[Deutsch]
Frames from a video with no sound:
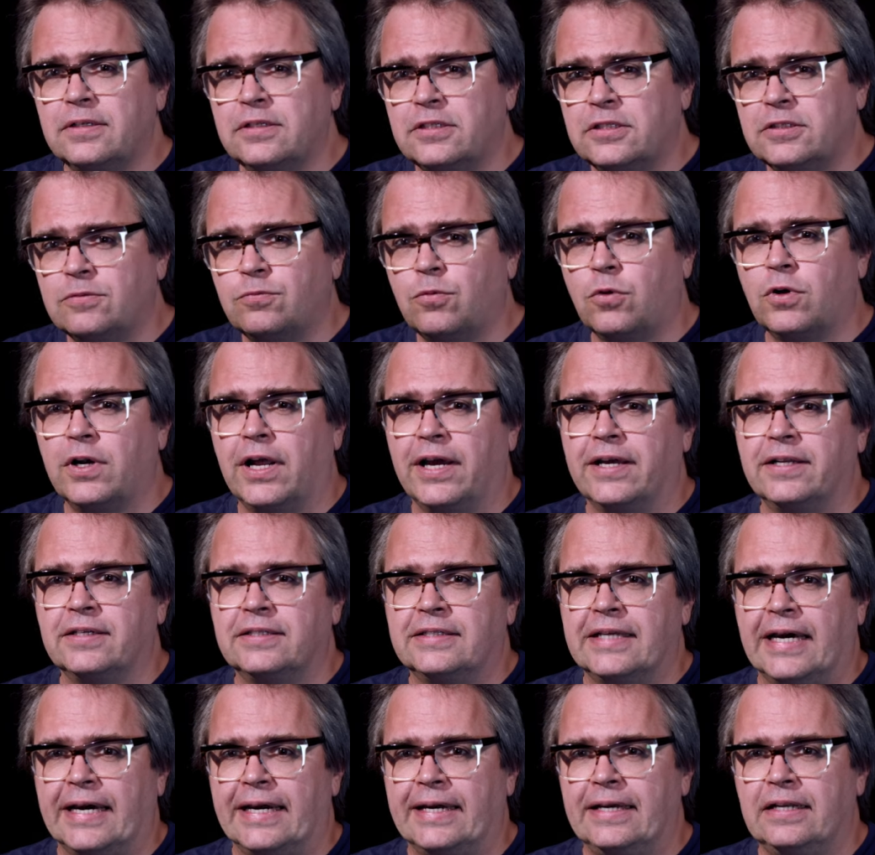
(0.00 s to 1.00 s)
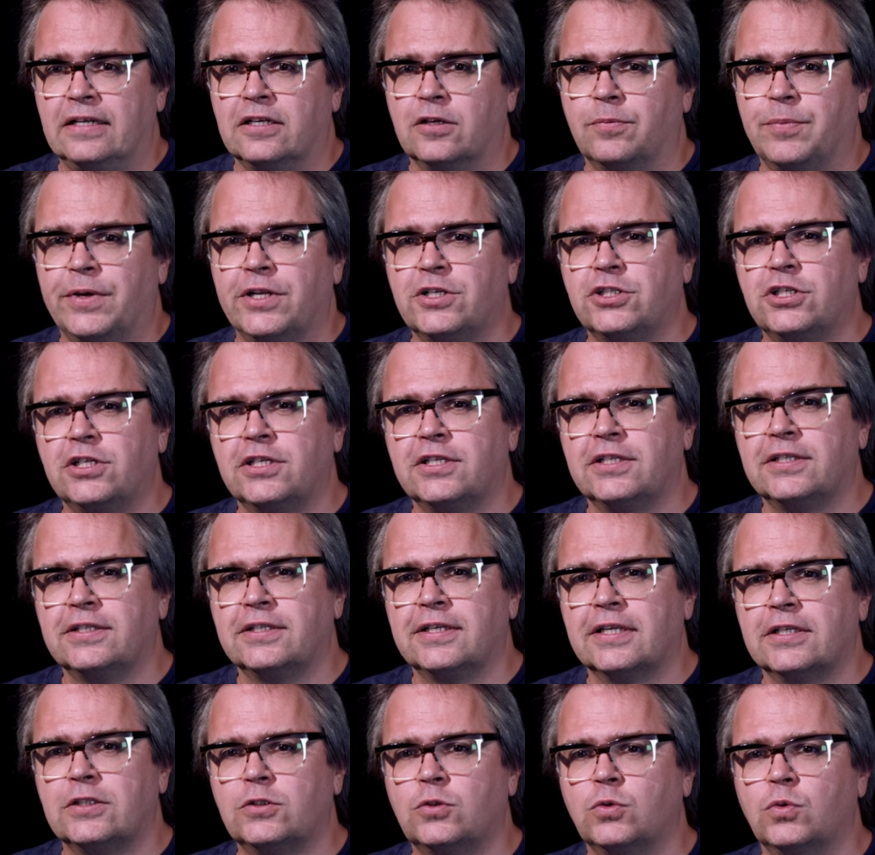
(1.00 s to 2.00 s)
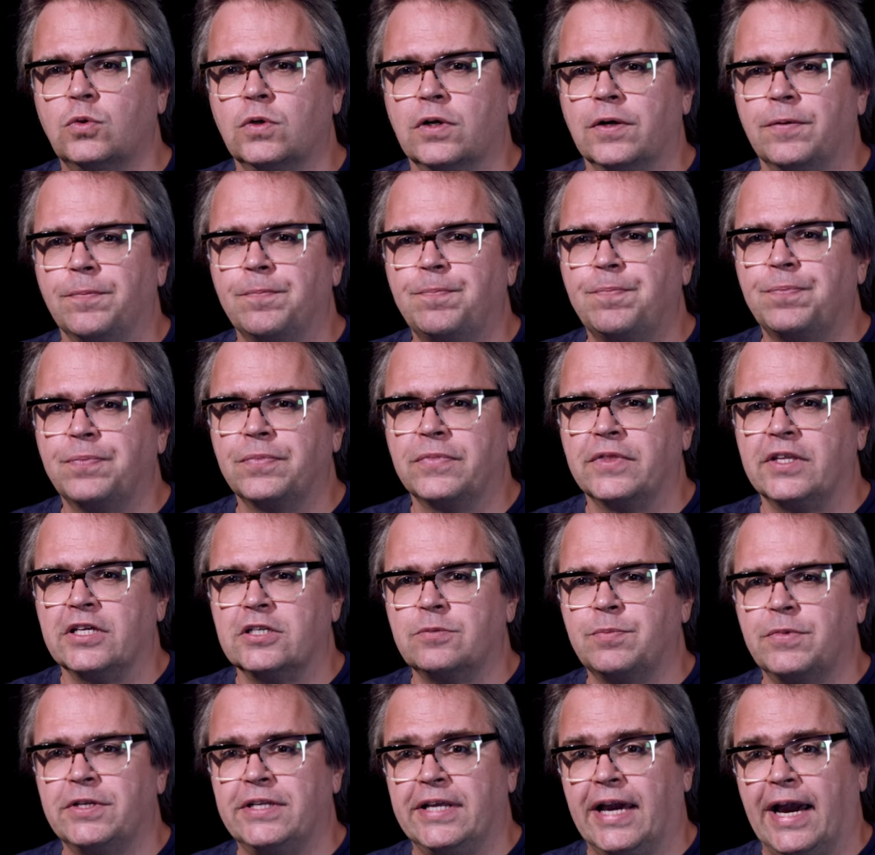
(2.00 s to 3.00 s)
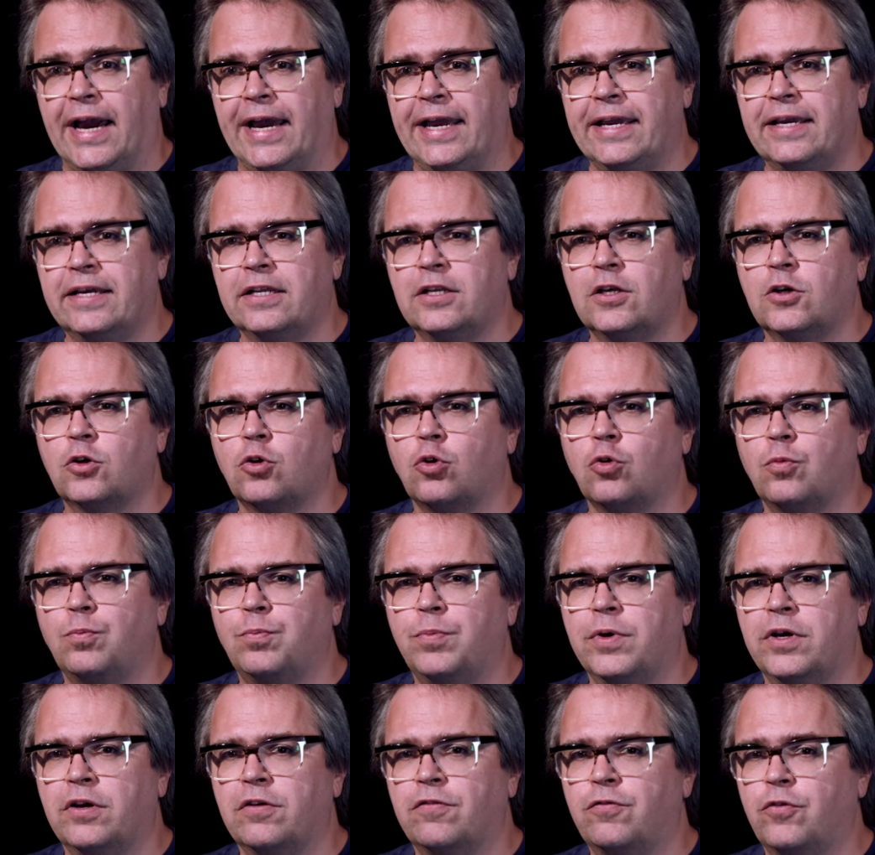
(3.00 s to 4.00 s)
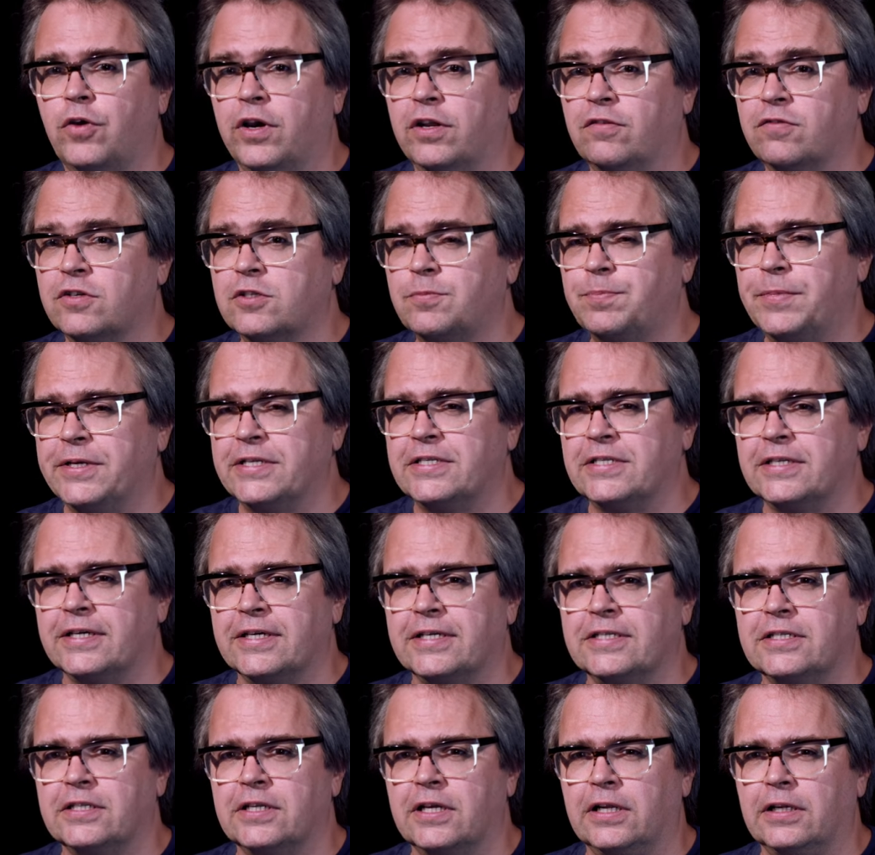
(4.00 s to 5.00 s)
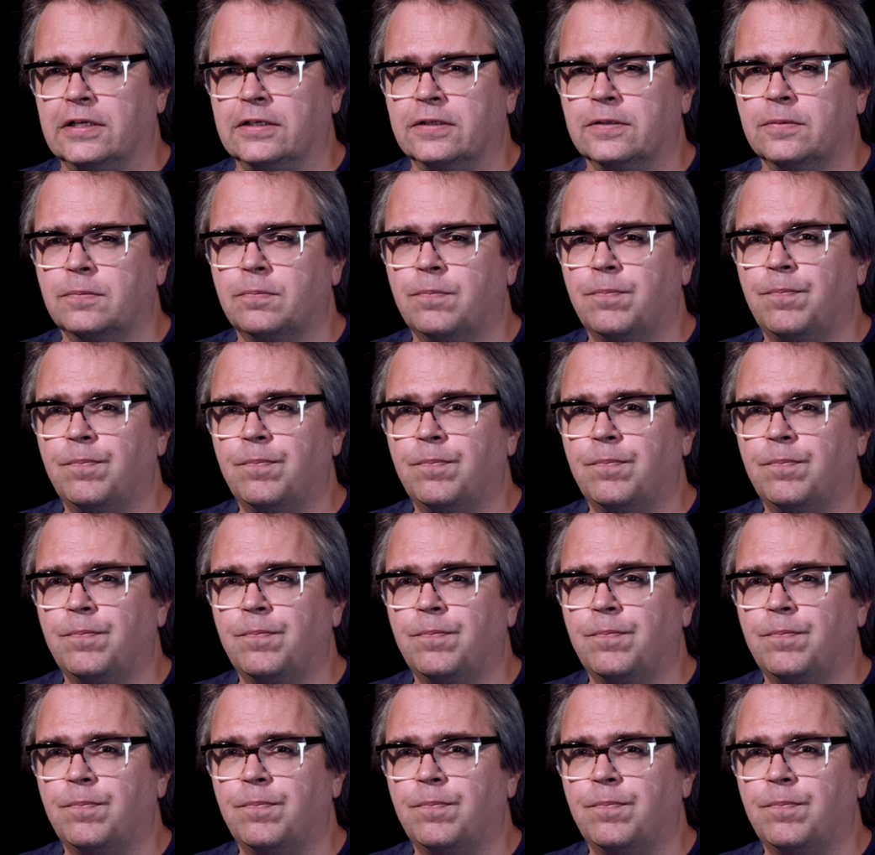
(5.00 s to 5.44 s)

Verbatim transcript: ist wohl ein Teil der menschlichen Natur, dass man die eigene Gruppe für etwas Besseres hält.